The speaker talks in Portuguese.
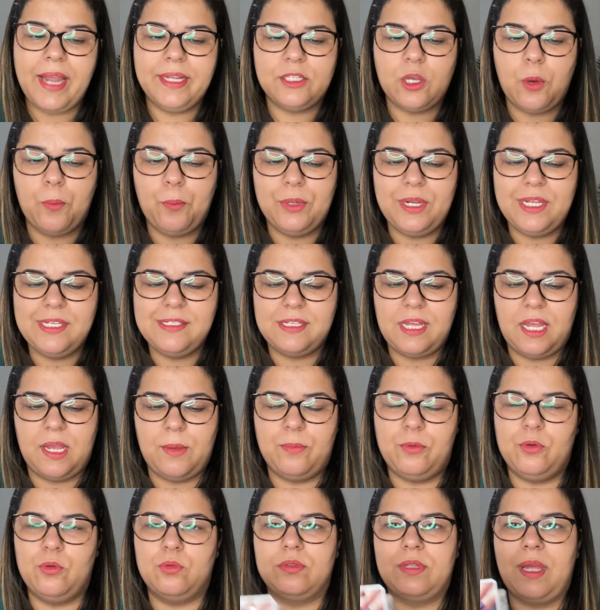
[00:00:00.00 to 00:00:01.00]
Então, por
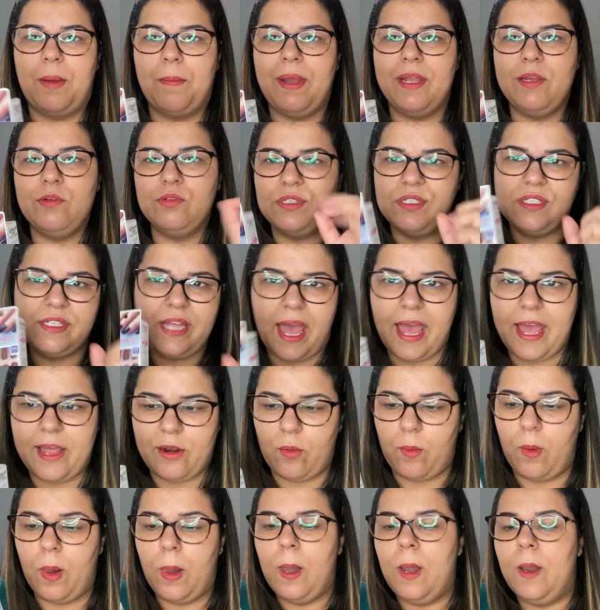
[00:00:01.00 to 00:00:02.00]
exemplo, tamanho
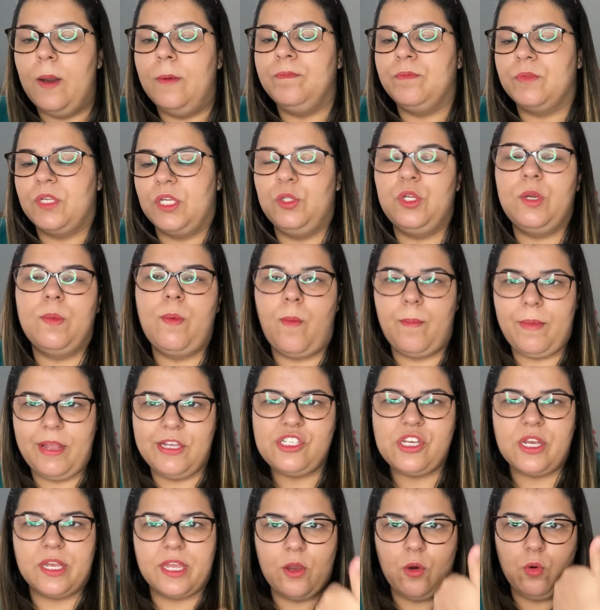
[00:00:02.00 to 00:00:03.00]
zero, que
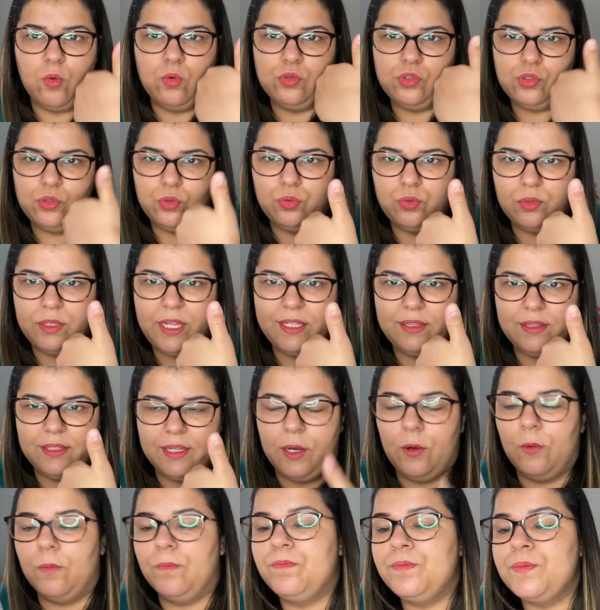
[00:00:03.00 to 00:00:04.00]
normalmente é a que eu uso no
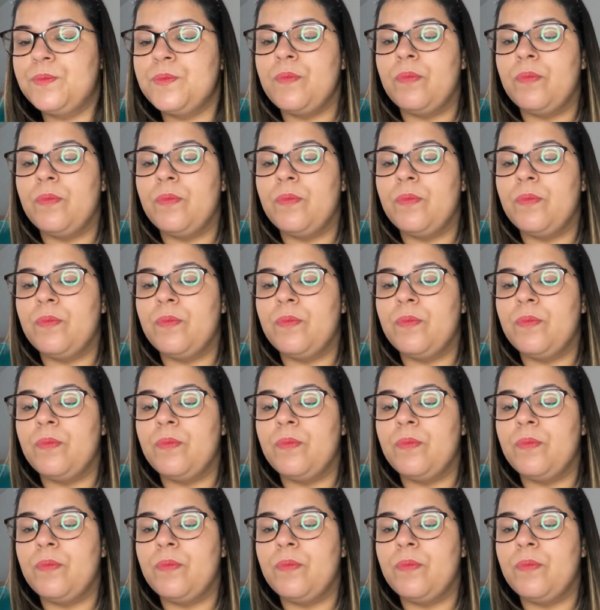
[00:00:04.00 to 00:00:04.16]
dedão.